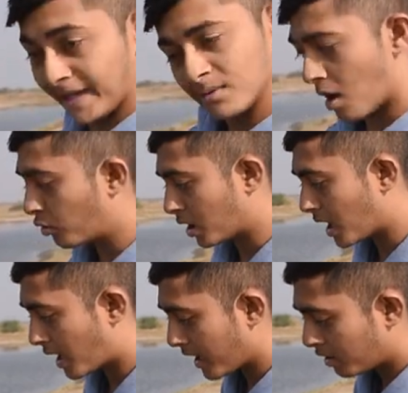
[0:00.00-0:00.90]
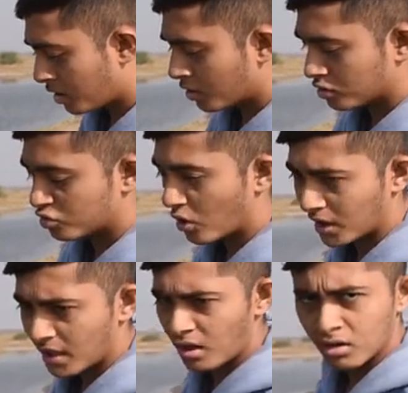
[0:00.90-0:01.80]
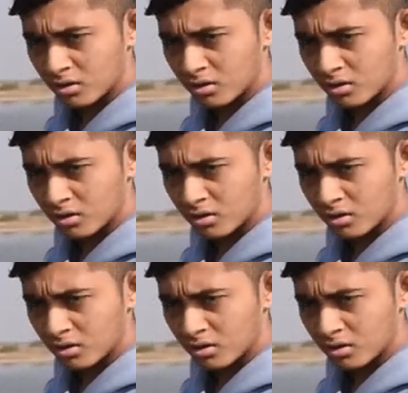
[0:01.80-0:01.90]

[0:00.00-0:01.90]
एक ही माउंट लगाना है जो आता है ना